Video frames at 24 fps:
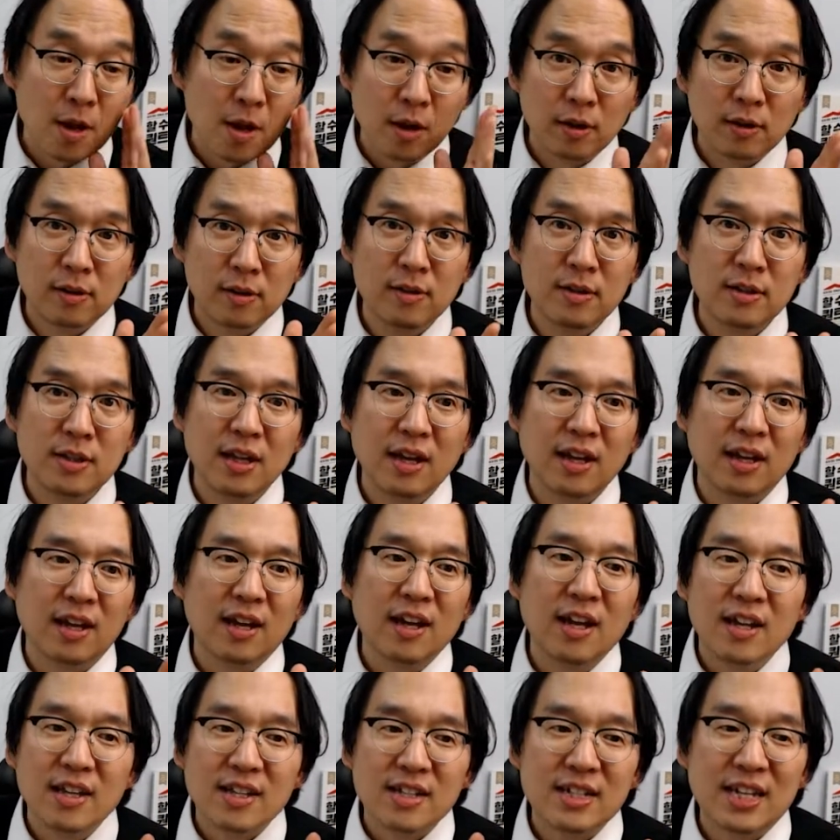근데
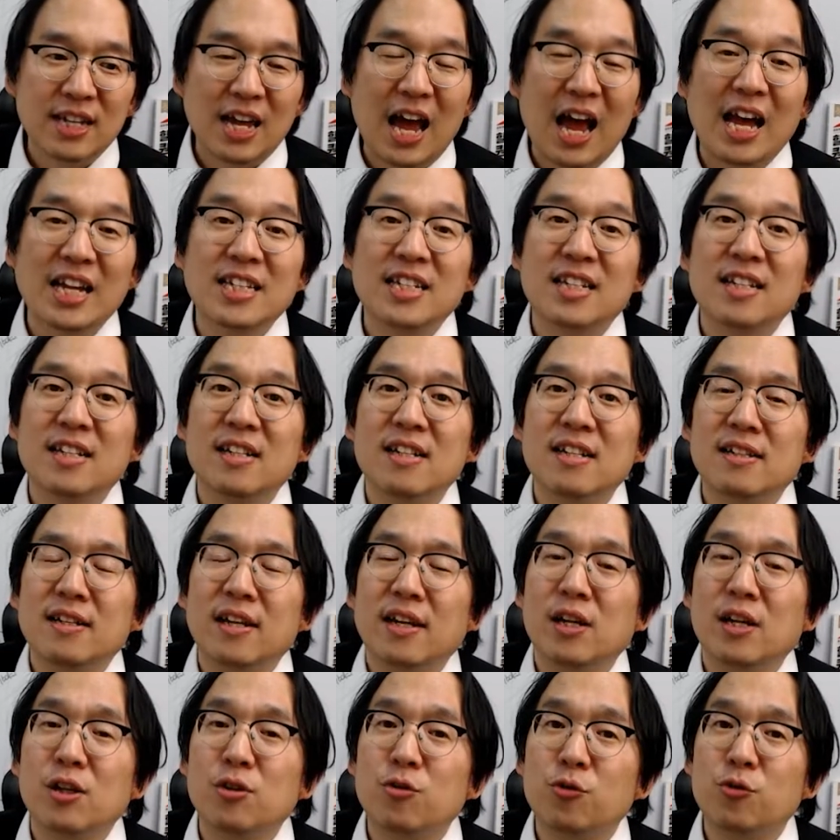사실
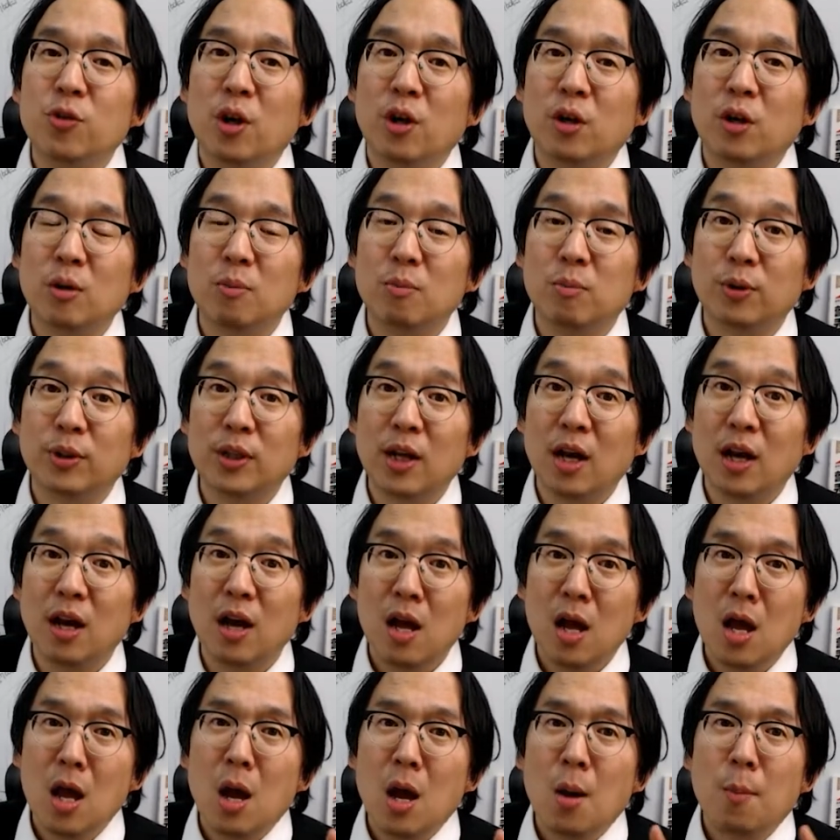제일 중요한 건 뭐다?
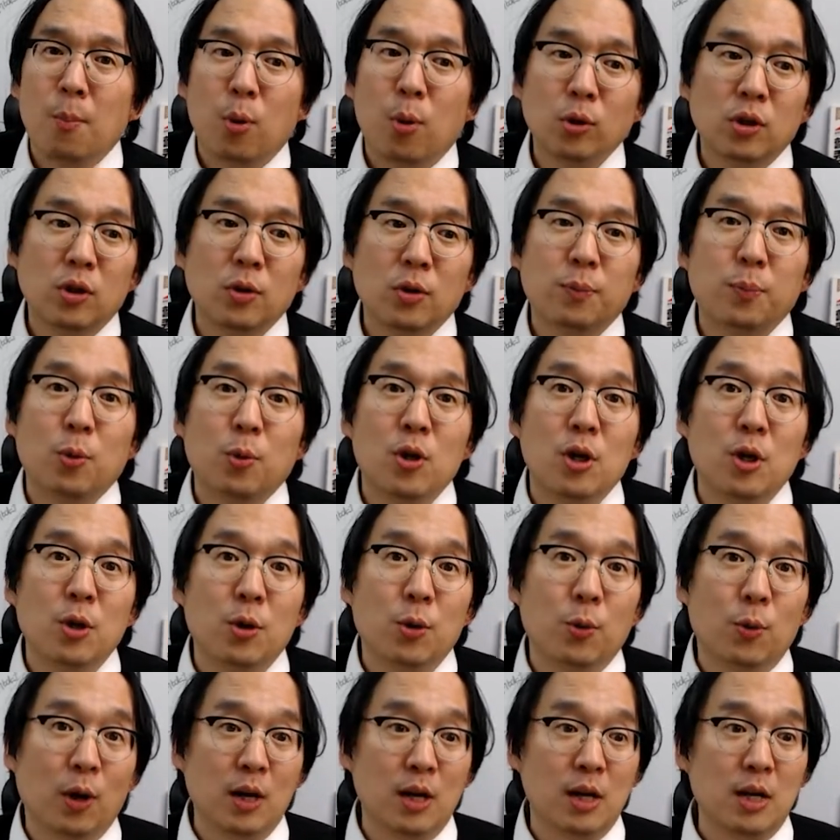포트폴리오
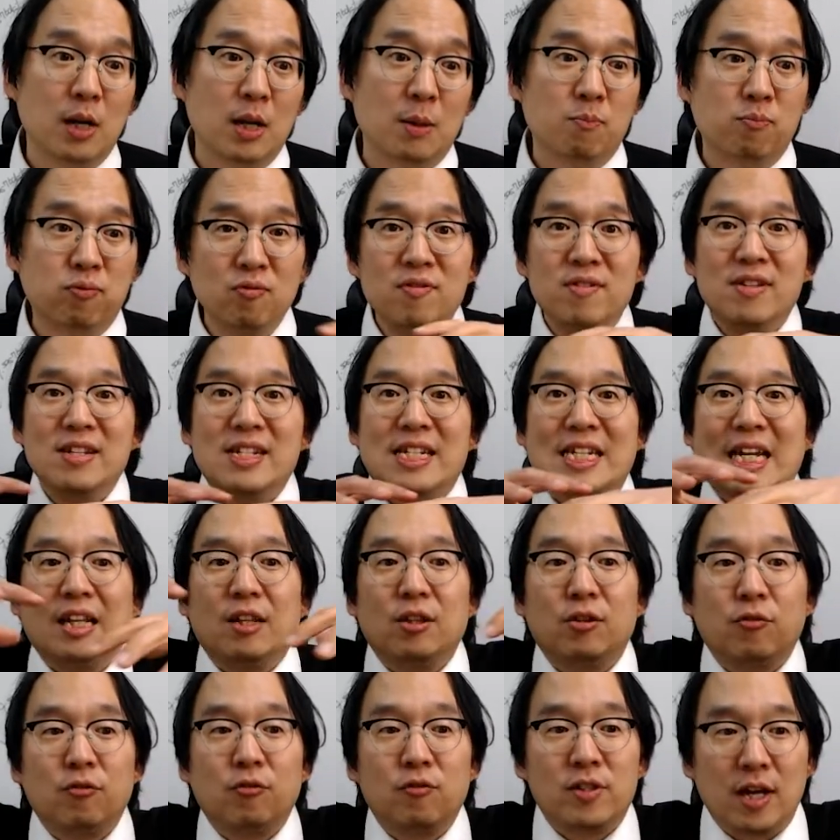관리, 분산
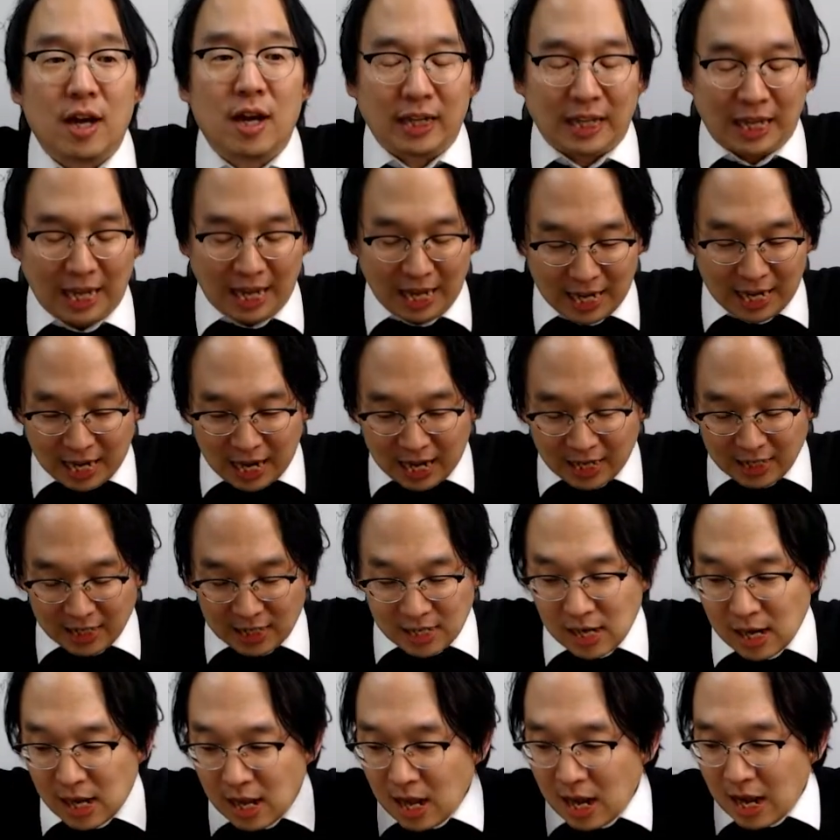투자,
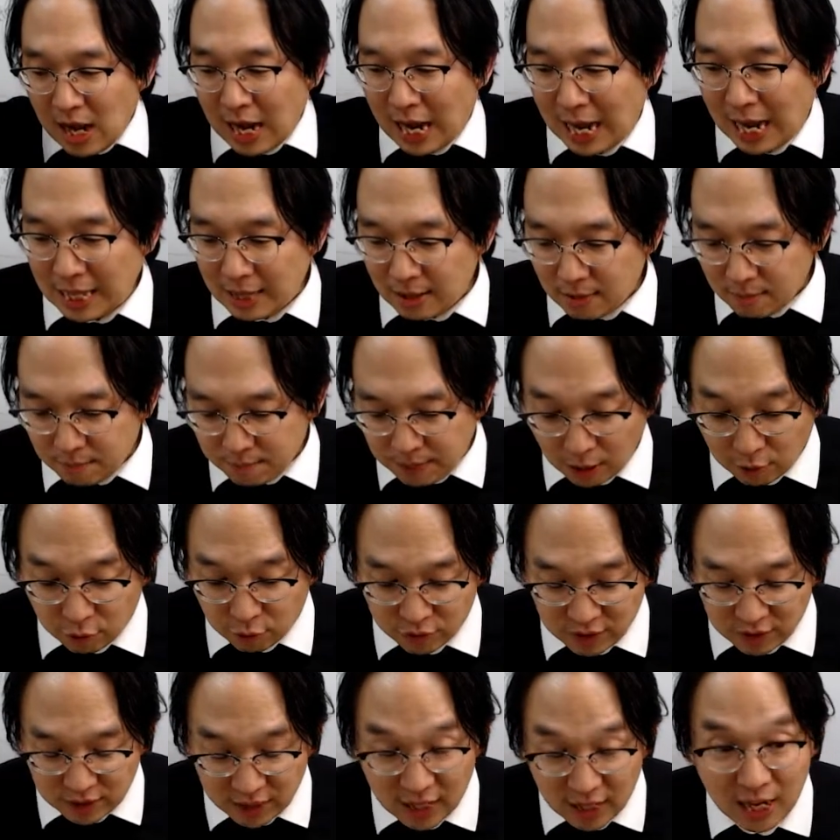계란을 한
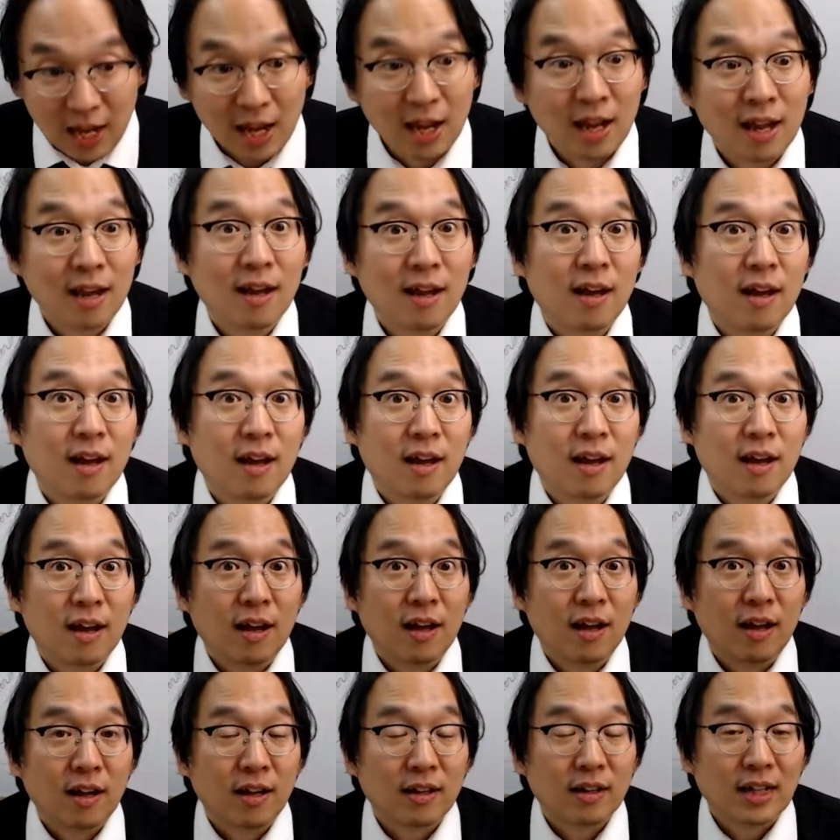바구니에
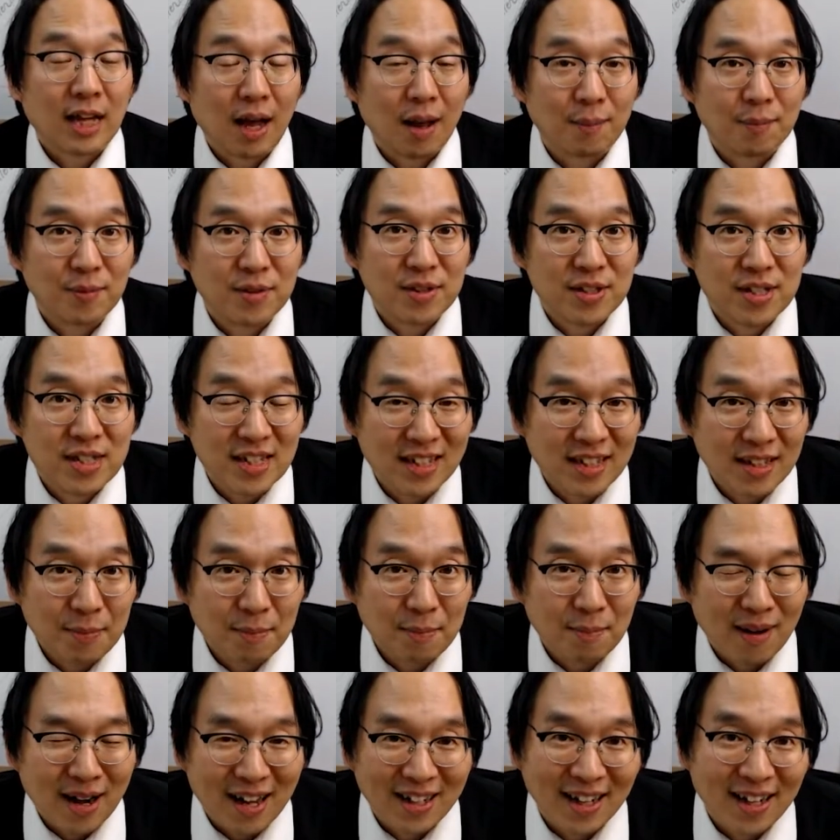담지
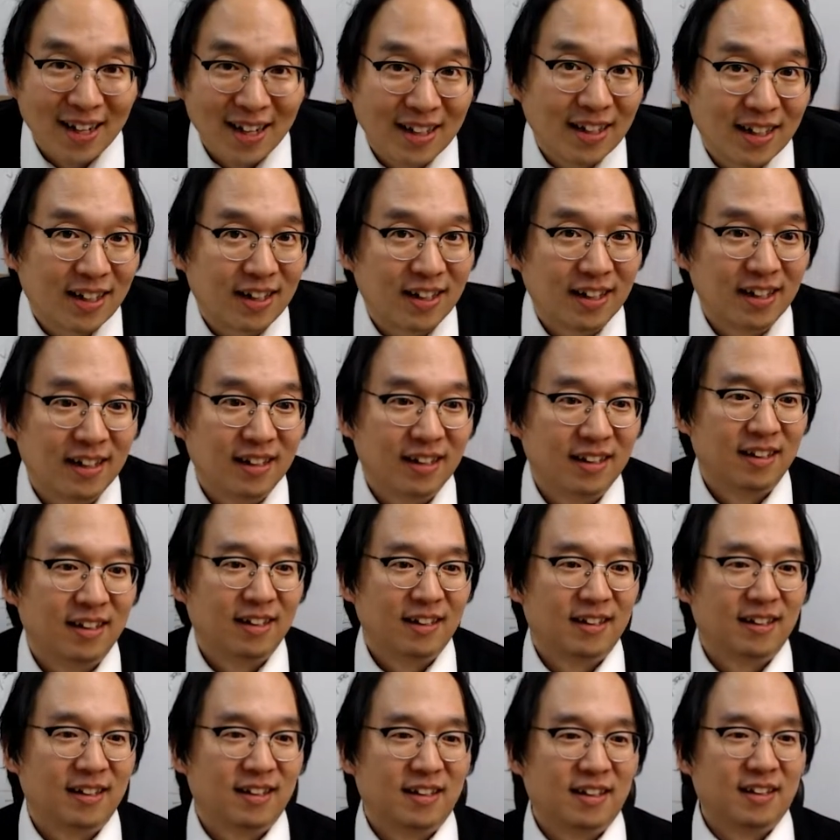말아라.
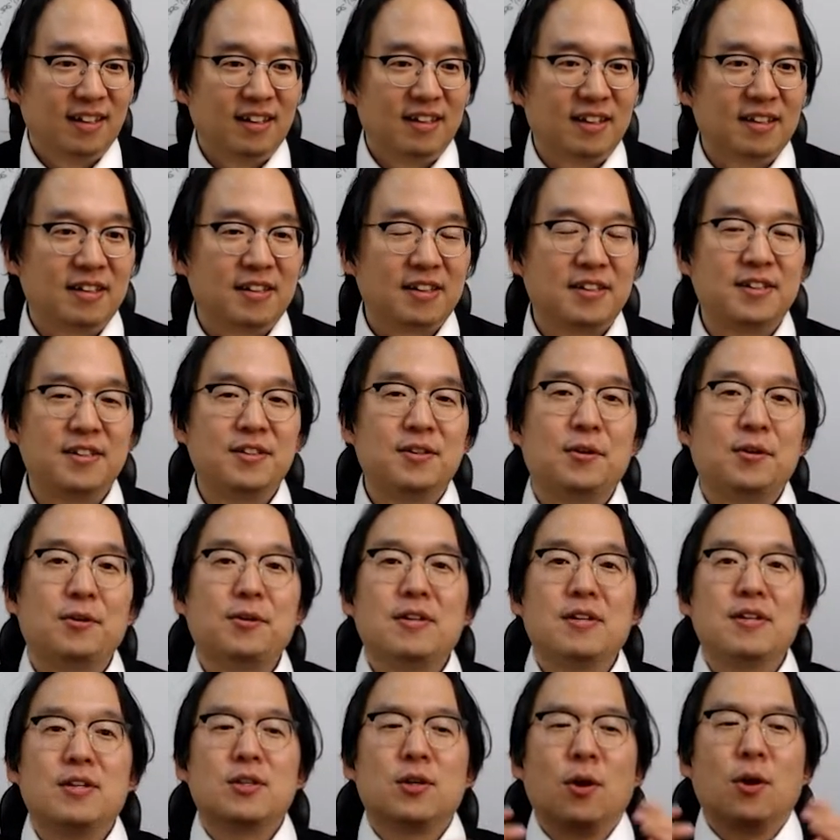
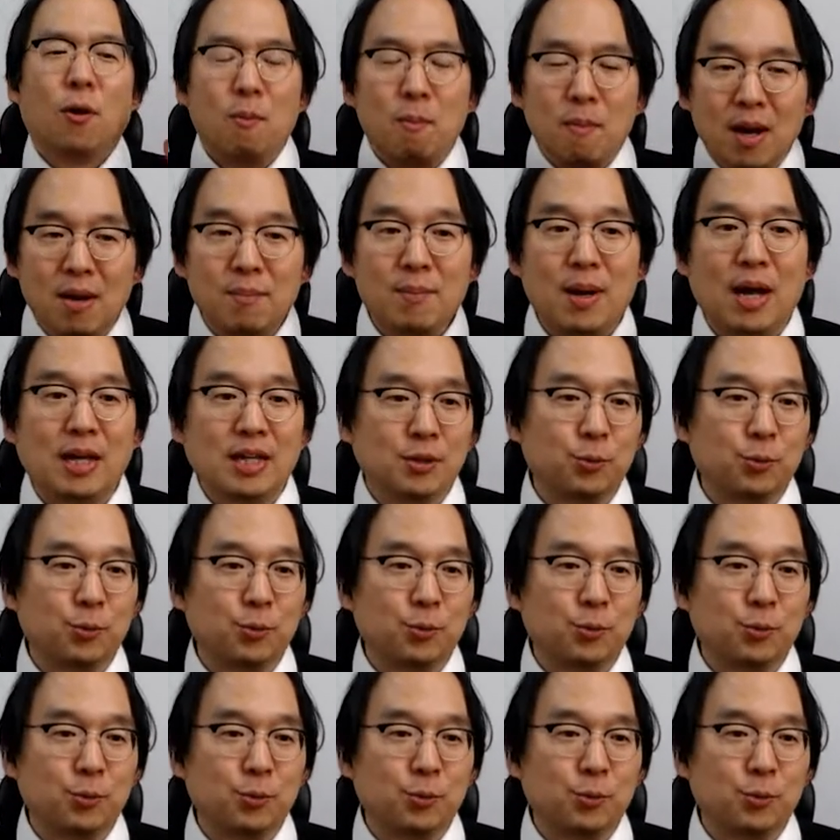그거를 정말 많이